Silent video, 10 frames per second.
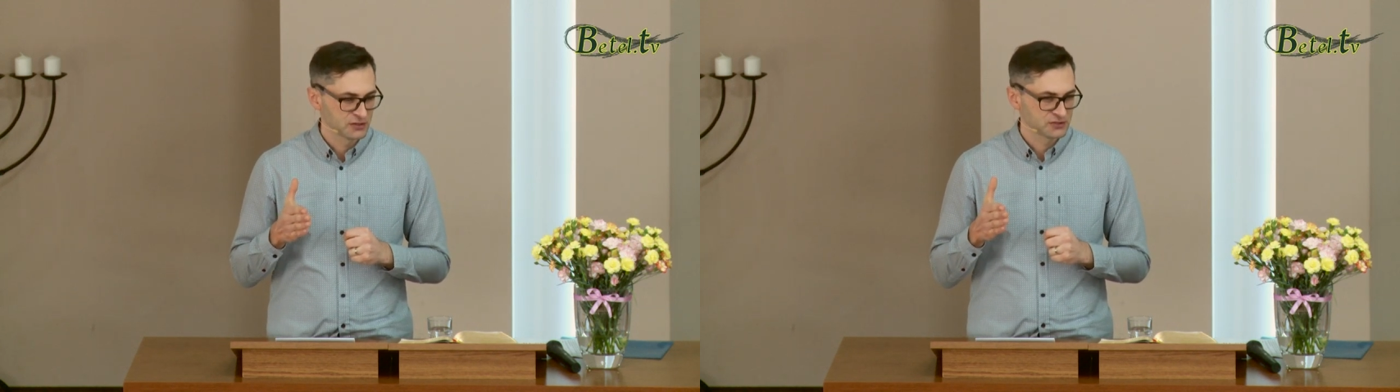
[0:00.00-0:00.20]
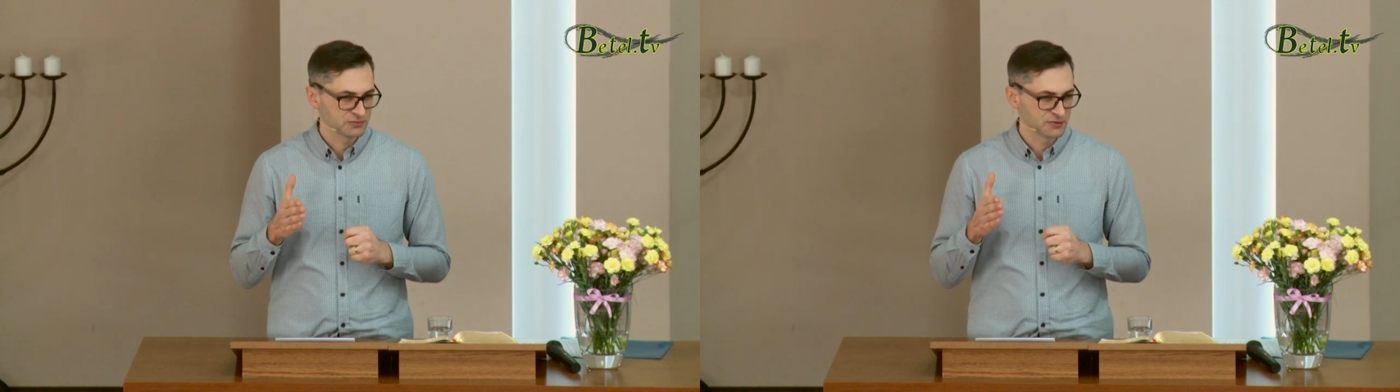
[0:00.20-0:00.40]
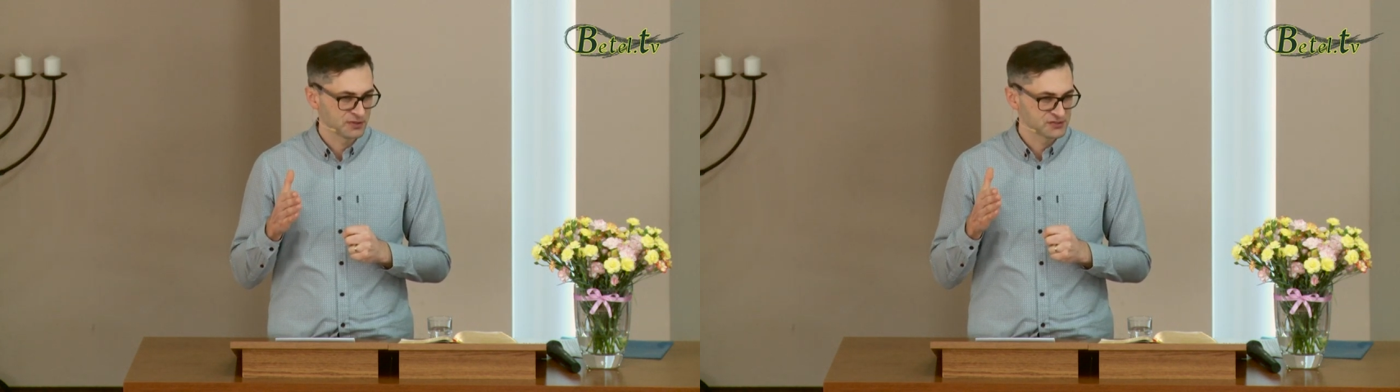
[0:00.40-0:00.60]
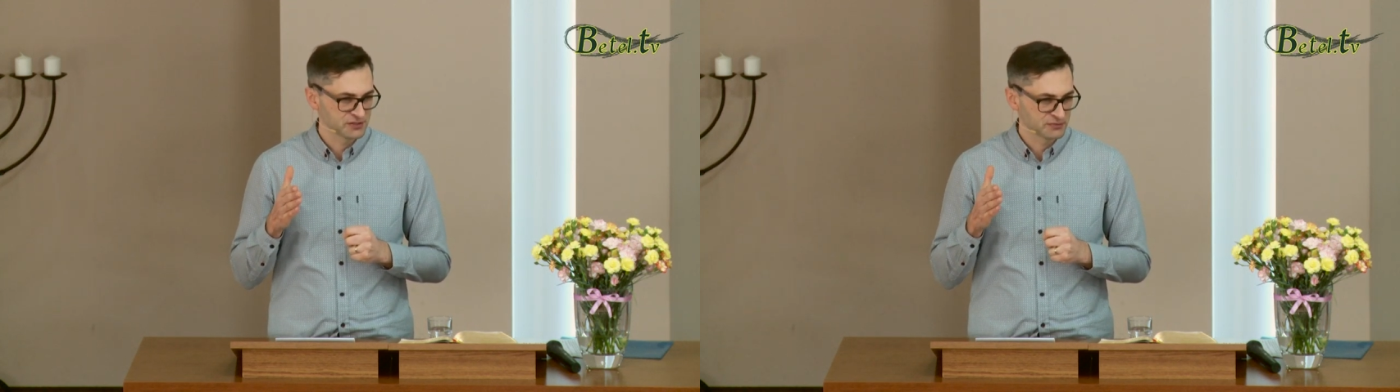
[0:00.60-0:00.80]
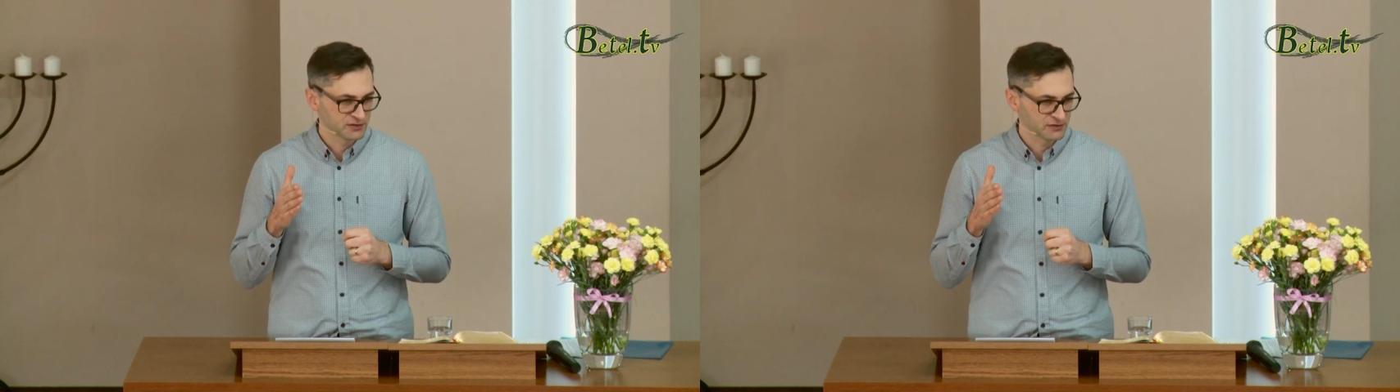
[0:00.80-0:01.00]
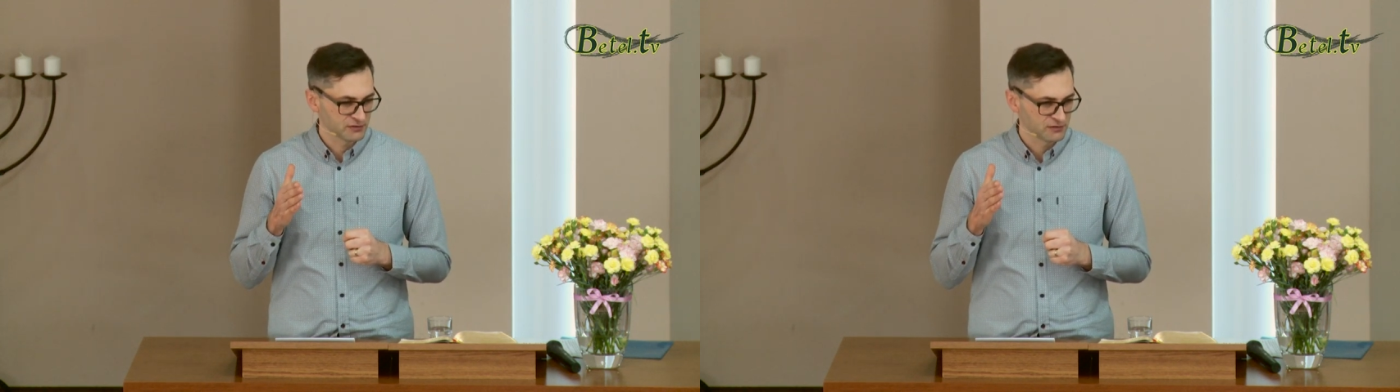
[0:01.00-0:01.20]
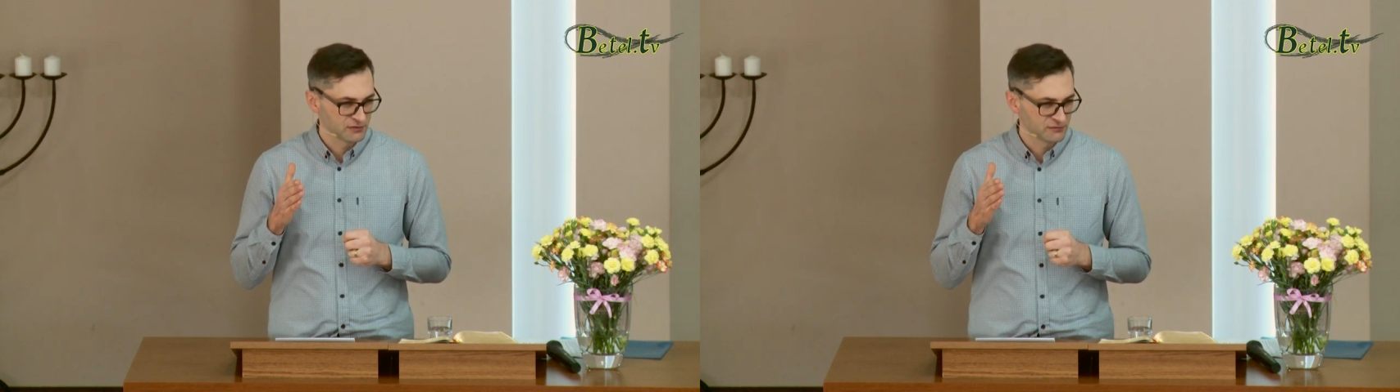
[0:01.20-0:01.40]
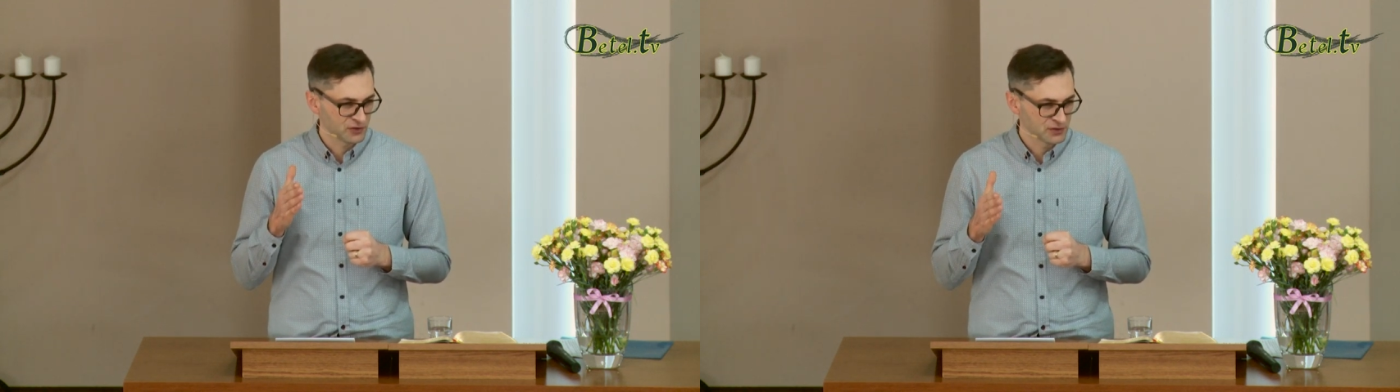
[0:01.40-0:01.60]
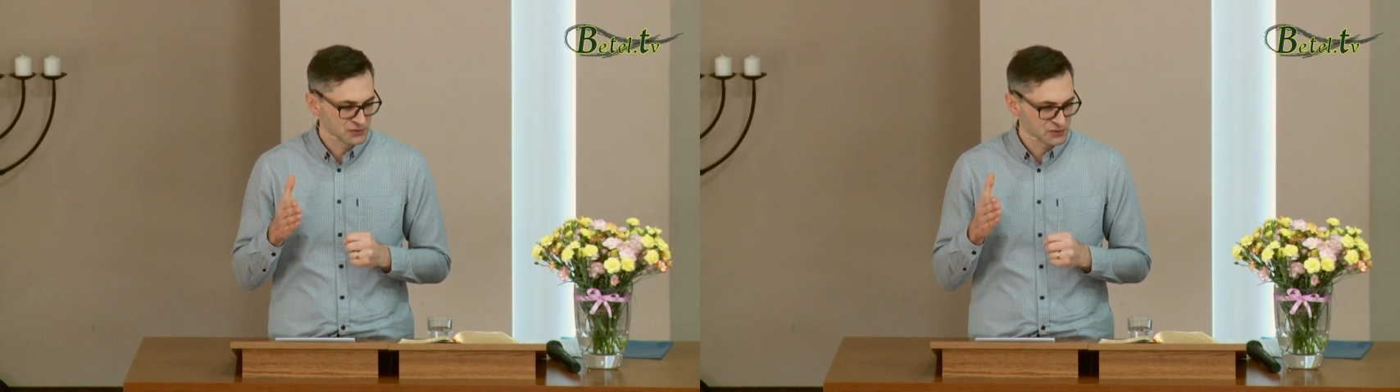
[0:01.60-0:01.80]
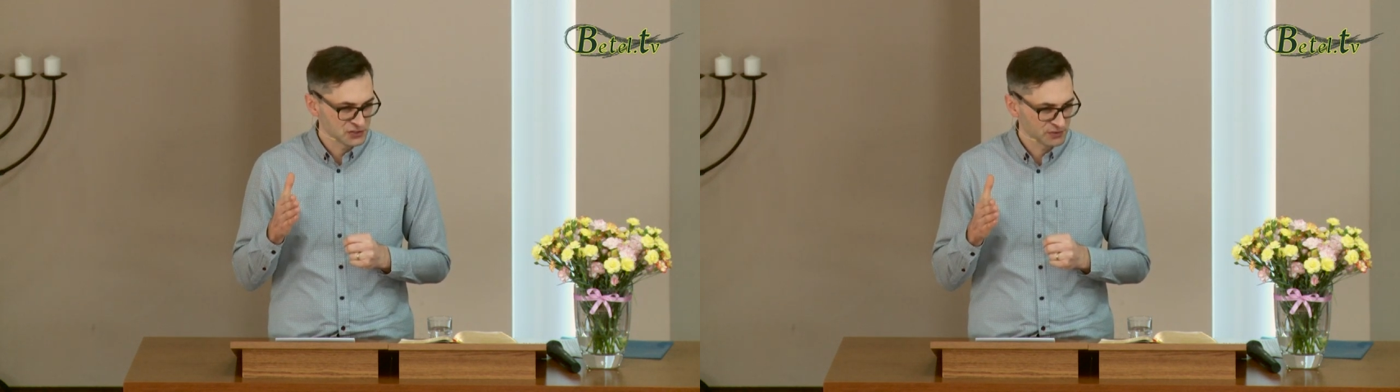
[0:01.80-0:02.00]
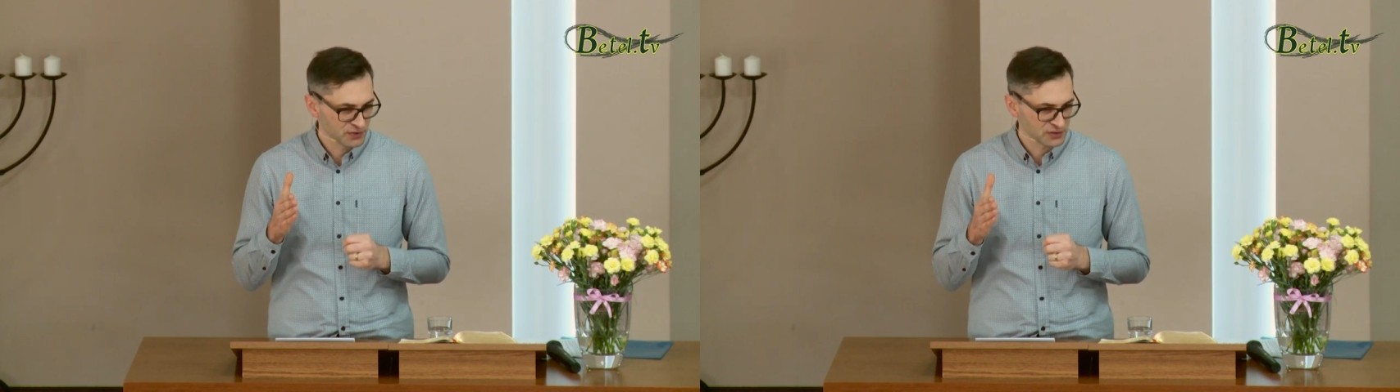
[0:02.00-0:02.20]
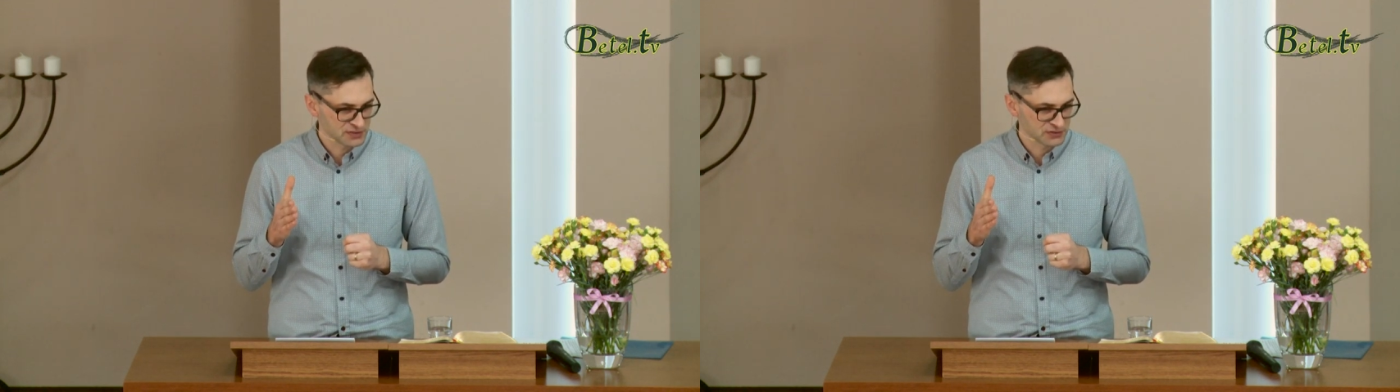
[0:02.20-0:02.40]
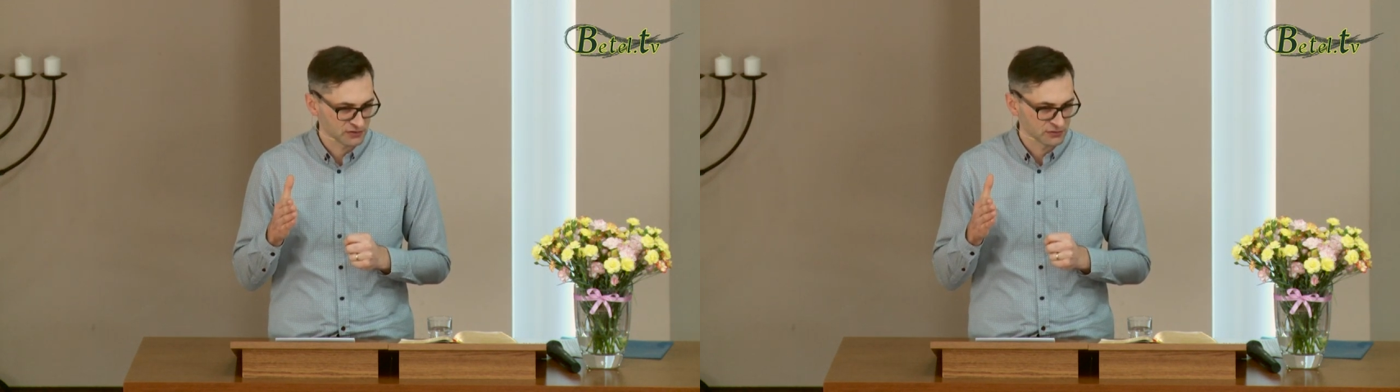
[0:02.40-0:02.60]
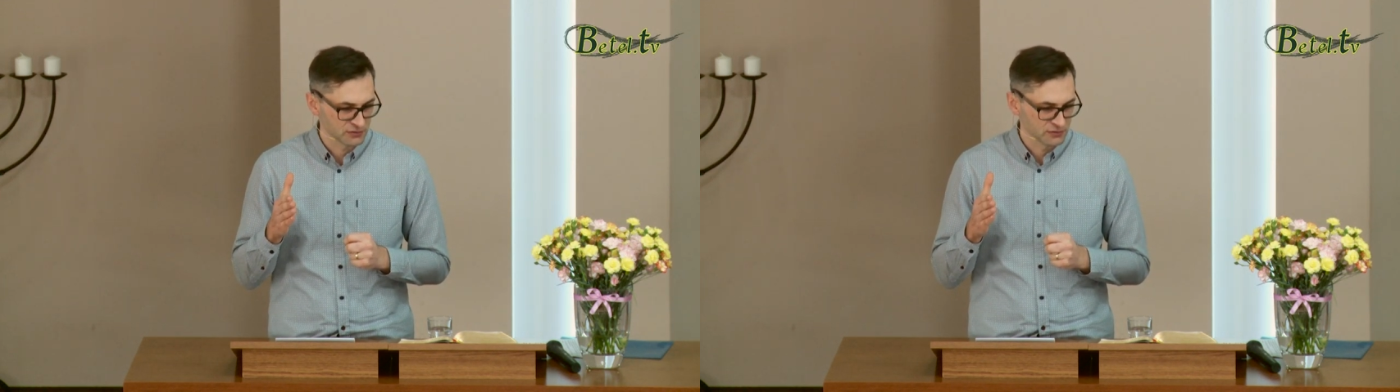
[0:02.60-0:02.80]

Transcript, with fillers: że my będziemy w końcu szli prosto.